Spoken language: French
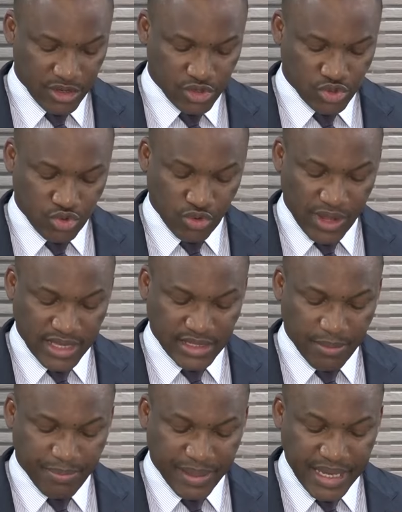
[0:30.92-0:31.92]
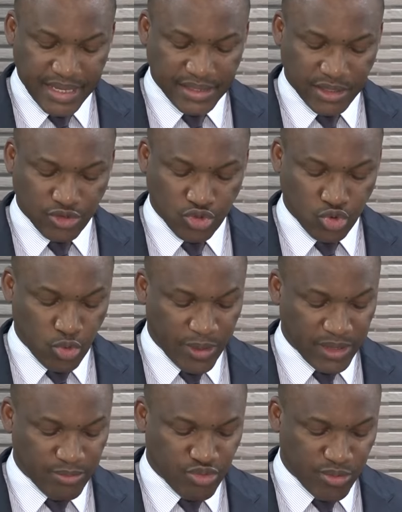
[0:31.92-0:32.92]
sur les emprises du
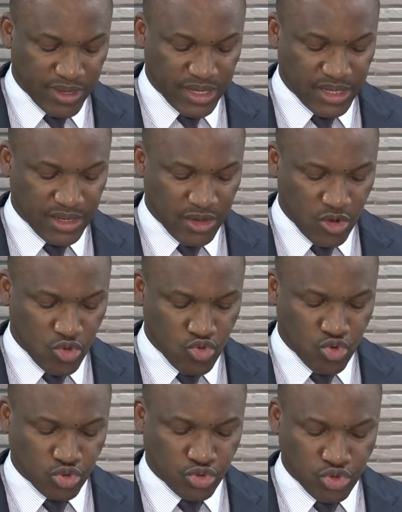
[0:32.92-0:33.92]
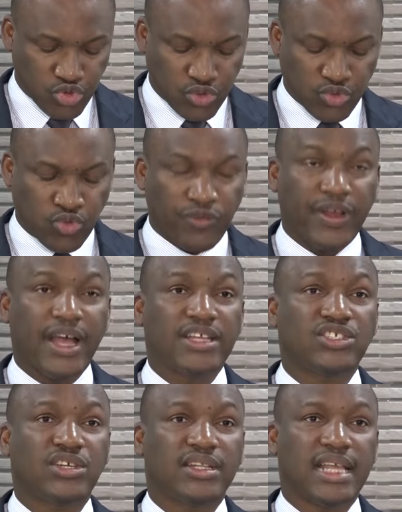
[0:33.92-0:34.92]
domaine public ou au-dessus
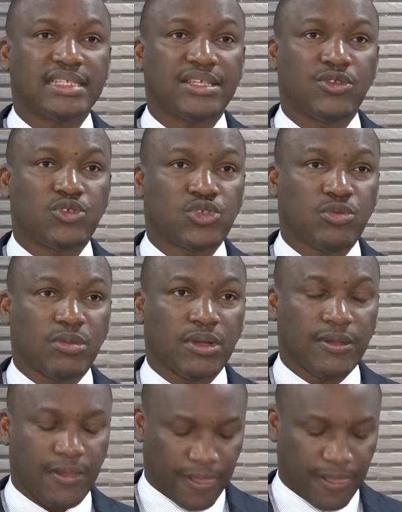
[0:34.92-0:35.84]
d'ouvrages d'assainissement.